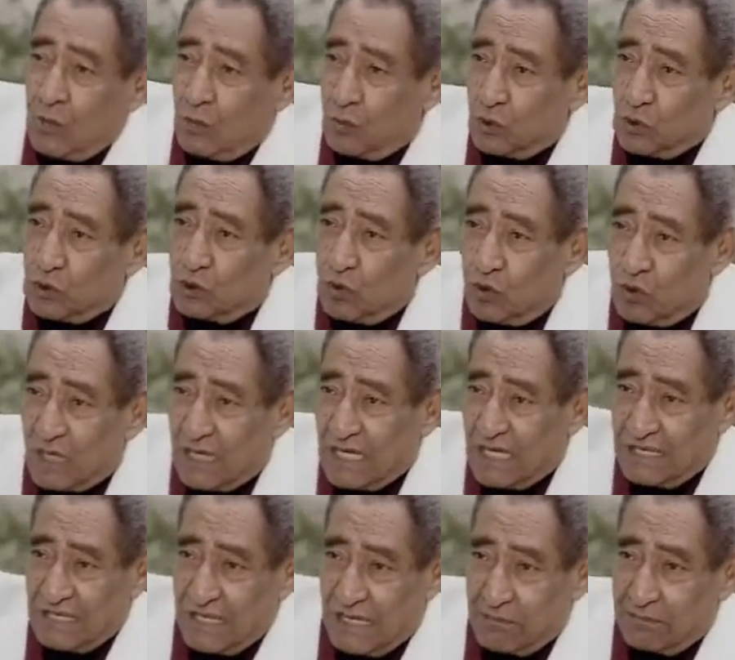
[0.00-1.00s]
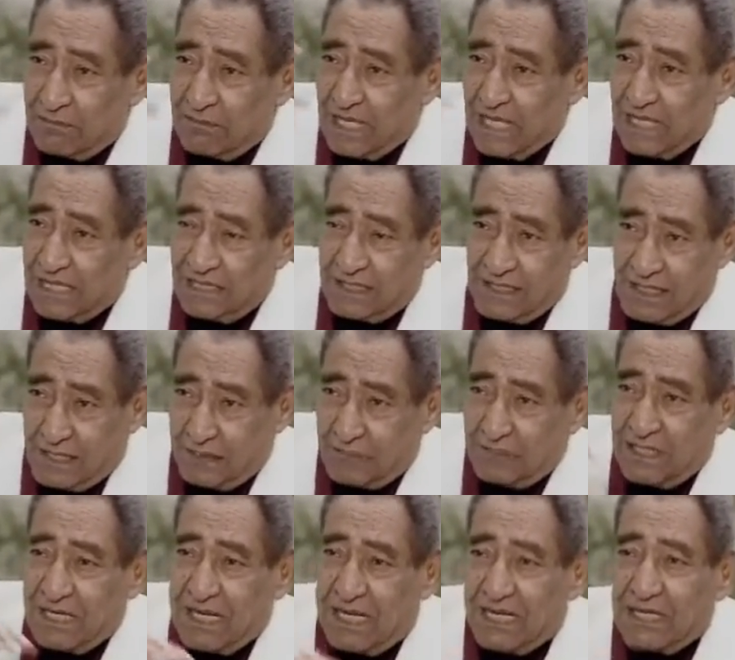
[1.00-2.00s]
والدخان عمال
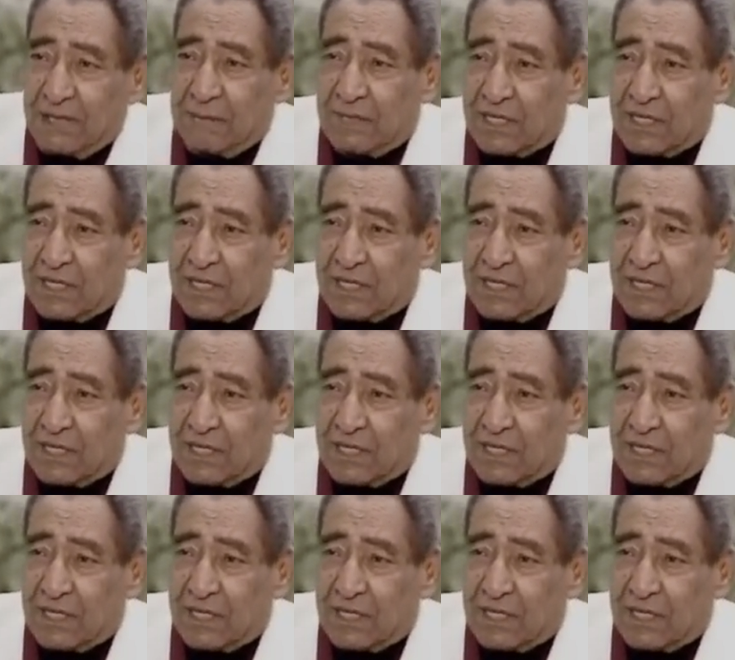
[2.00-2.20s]
يعمل على